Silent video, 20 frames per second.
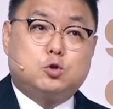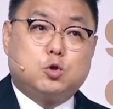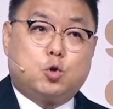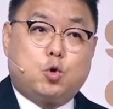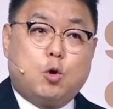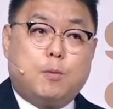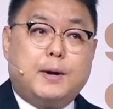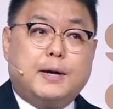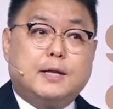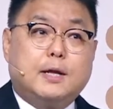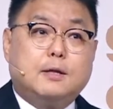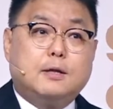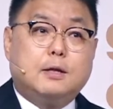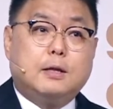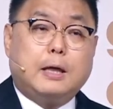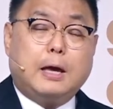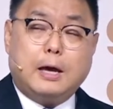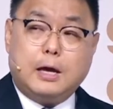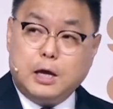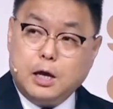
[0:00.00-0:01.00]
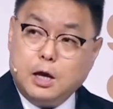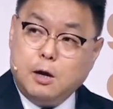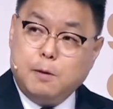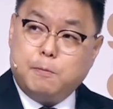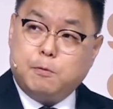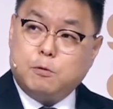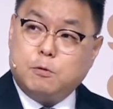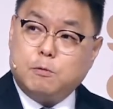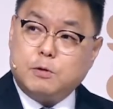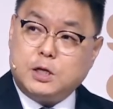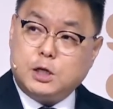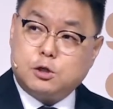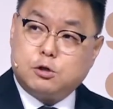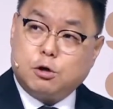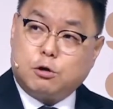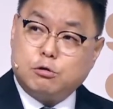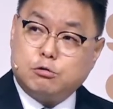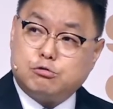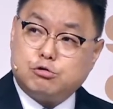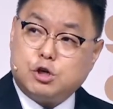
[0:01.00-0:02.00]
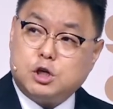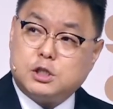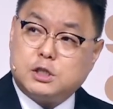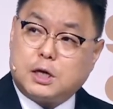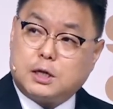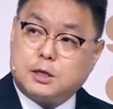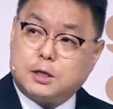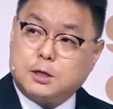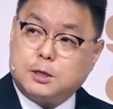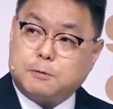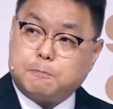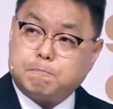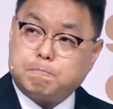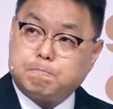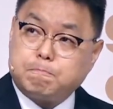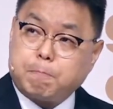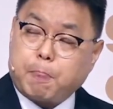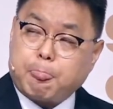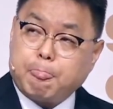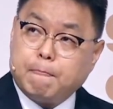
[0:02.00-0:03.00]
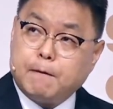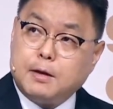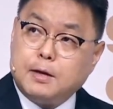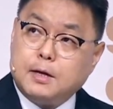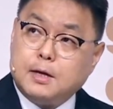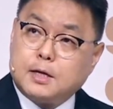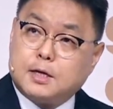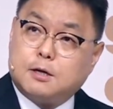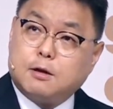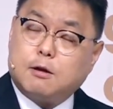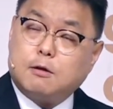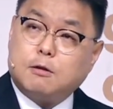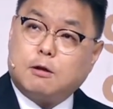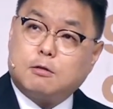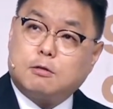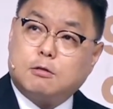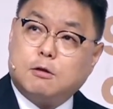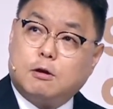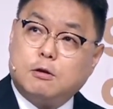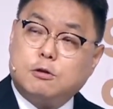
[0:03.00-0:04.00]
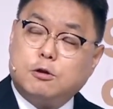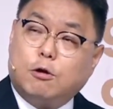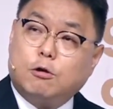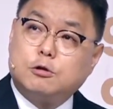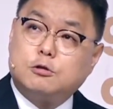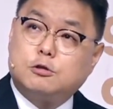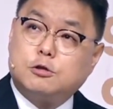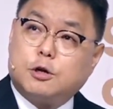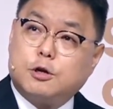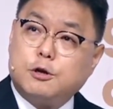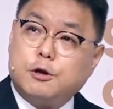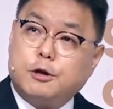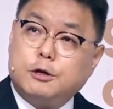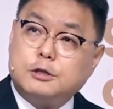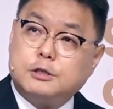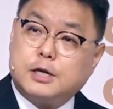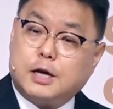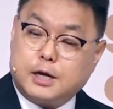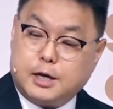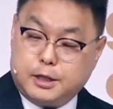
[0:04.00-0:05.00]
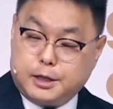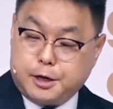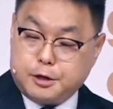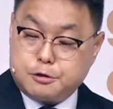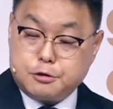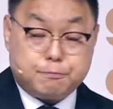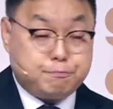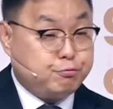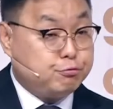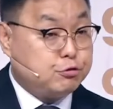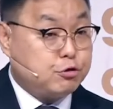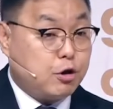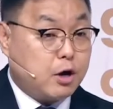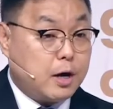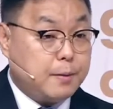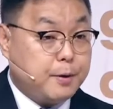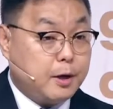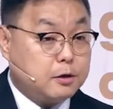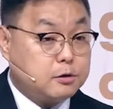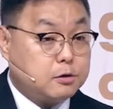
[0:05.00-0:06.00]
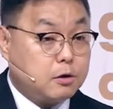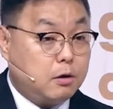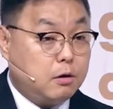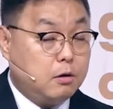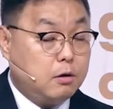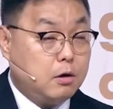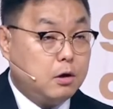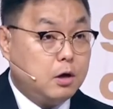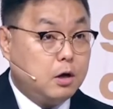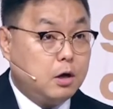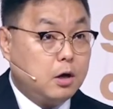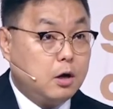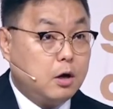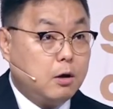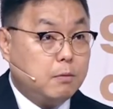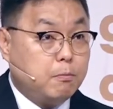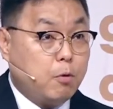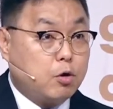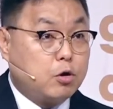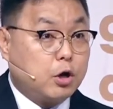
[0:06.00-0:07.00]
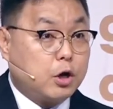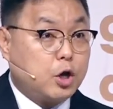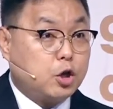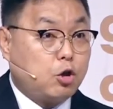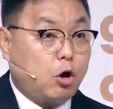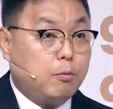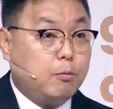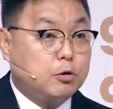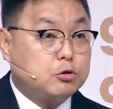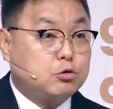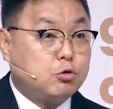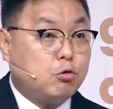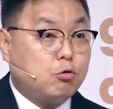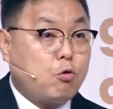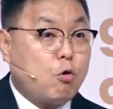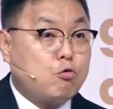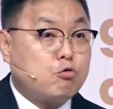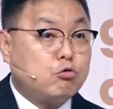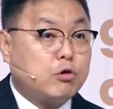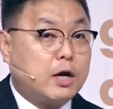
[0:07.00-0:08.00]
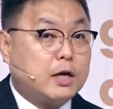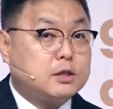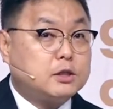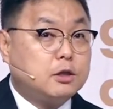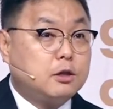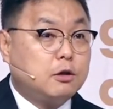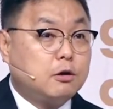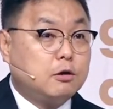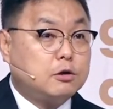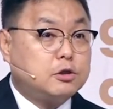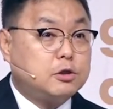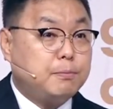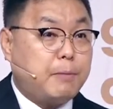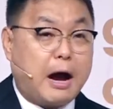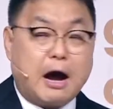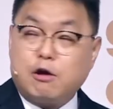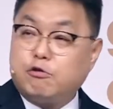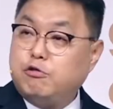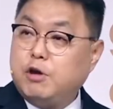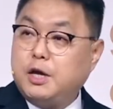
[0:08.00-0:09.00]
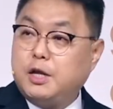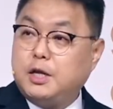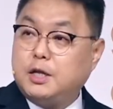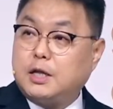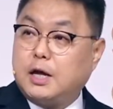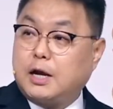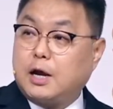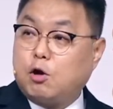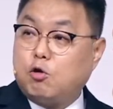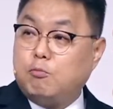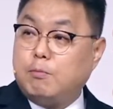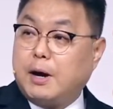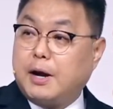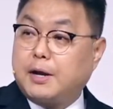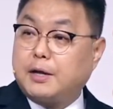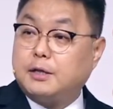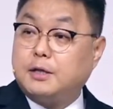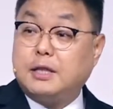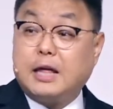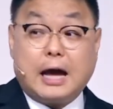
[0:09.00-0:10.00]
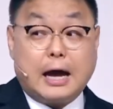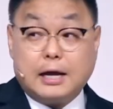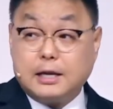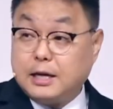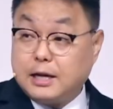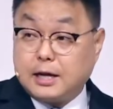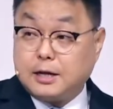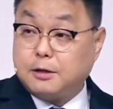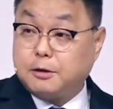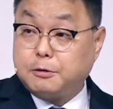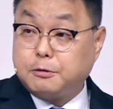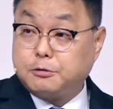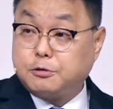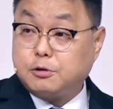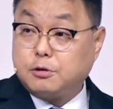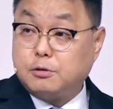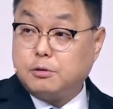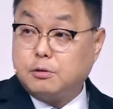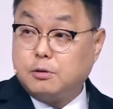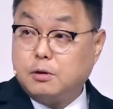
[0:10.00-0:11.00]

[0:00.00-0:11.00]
좀 교만했는데, 일부 이성주의자들은 그런 어떤 영적인 현상에 대해서 부정하면서 뭐 그렇게 넘어지고 꼬꾸라지는 것이 마귀의 일이다라고 말하는데 아니라는 거죠.